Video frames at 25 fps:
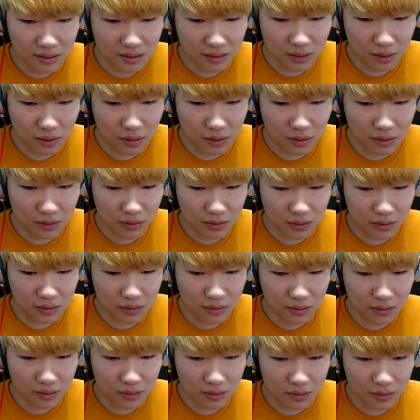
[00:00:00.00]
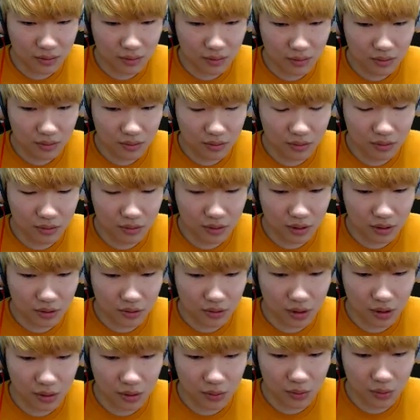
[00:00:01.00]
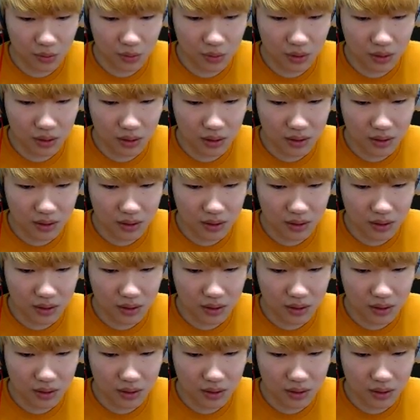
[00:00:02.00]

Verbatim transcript: 어? 굴루가 두 개고